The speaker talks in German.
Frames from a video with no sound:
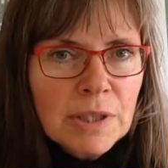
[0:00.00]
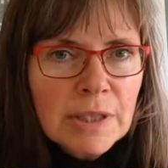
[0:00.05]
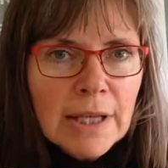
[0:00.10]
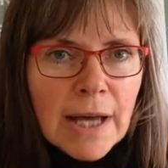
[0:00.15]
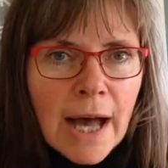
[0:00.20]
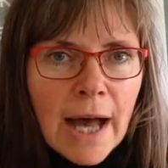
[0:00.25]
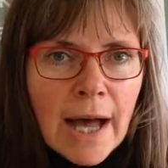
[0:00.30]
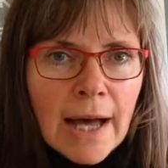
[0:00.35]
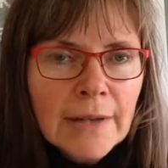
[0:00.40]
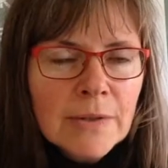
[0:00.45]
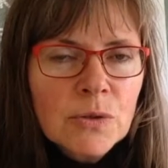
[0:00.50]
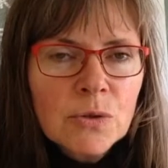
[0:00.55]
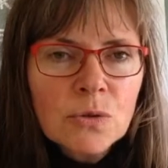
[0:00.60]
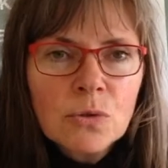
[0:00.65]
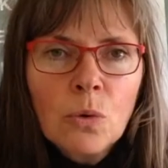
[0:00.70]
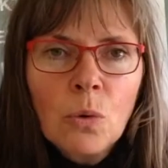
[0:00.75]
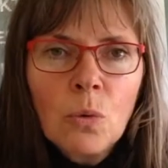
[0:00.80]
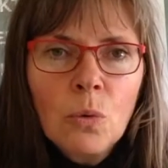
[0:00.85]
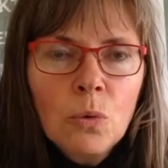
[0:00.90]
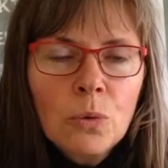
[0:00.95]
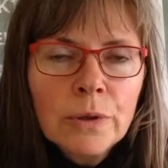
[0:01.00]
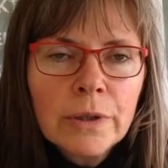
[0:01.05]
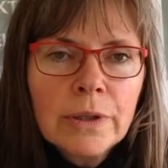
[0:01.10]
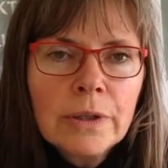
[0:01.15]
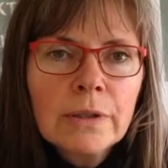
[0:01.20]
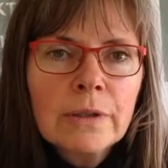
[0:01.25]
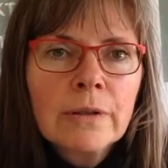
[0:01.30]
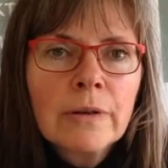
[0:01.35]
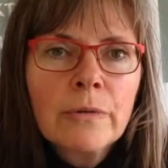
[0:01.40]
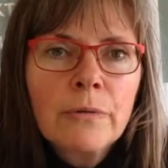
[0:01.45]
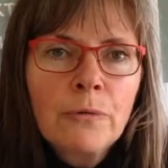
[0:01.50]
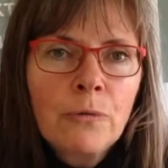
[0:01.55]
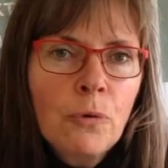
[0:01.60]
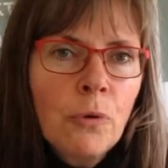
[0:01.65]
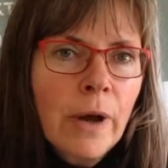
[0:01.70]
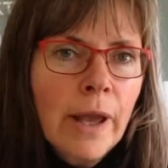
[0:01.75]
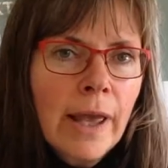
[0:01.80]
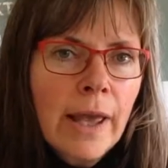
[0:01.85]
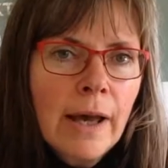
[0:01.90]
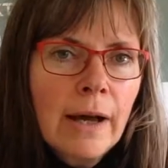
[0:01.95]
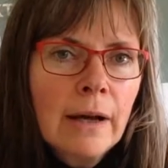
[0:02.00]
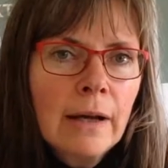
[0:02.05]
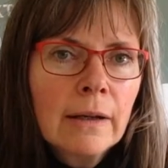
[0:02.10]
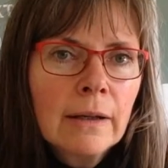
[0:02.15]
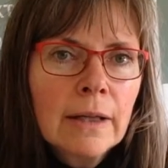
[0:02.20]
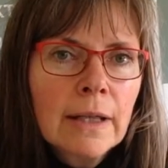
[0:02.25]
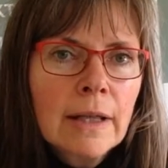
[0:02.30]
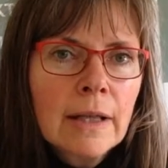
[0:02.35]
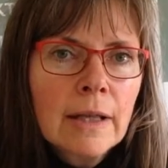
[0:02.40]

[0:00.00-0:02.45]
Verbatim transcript: Tierarzt, ohne vorher